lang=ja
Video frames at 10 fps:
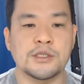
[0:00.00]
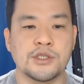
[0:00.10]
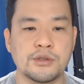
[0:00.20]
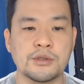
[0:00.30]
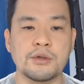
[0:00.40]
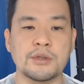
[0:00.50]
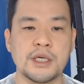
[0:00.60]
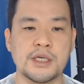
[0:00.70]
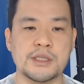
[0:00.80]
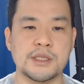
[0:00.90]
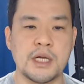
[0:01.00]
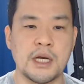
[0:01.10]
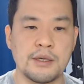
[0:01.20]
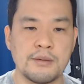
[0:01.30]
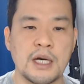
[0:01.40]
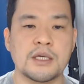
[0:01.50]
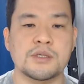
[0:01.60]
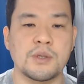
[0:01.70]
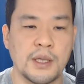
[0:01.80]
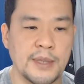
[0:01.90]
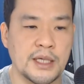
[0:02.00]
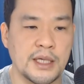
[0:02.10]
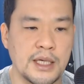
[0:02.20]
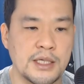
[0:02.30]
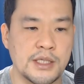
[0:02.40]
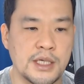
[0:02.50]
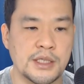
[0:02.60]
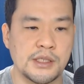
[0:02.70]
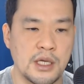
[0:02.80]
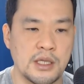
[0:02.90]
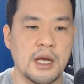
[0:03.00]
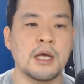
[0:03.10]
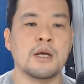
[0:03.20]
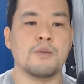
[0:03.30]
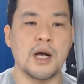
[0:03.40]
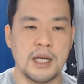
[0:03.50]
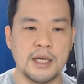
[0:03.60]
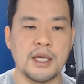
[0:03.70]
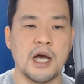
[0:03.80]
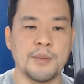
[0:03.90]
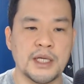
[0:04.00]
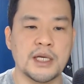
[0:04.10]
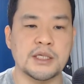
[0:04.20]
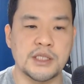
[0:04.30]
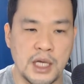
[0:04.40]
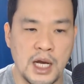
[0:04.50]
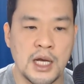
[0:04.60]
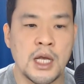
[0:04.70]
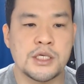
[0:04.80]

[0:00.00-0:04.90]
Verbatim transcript: 宗教的つながりはそれまで形成していた若いアメリカ人が、